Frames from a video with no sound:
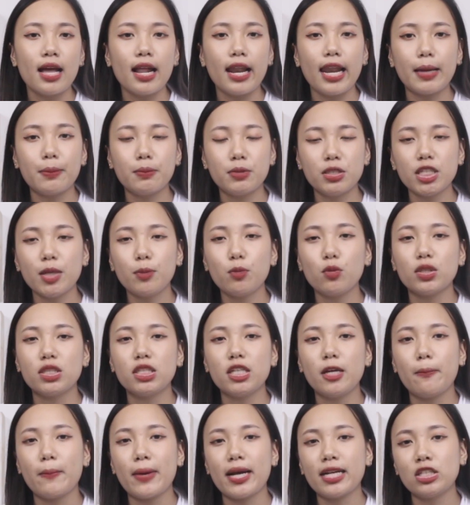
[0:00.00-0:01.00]
làm chậm quá
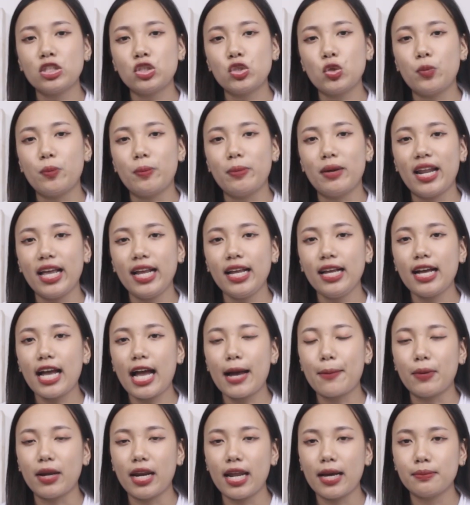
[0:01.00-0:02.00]
trình mãn dục, lãnh
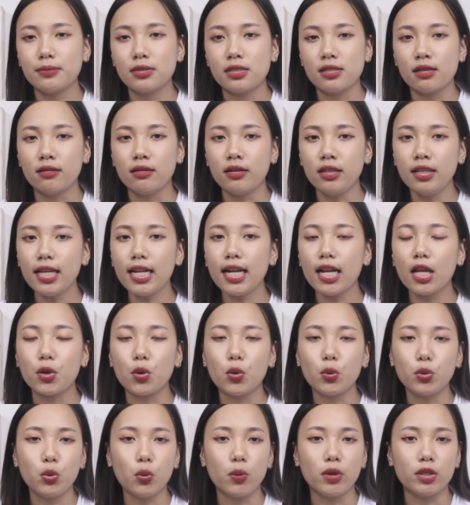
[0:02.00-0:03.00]
cảm ở nam giới nhất là
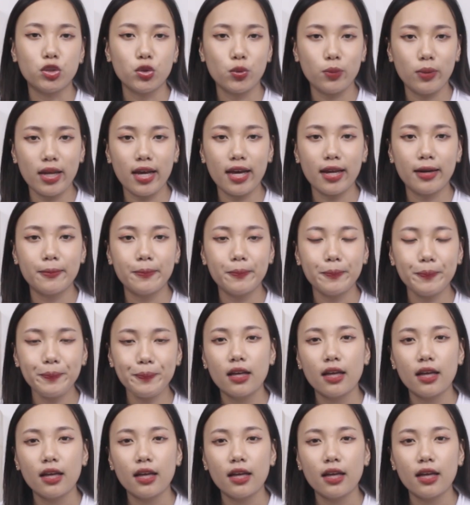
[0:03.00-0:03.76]
độ tuổi trung niên,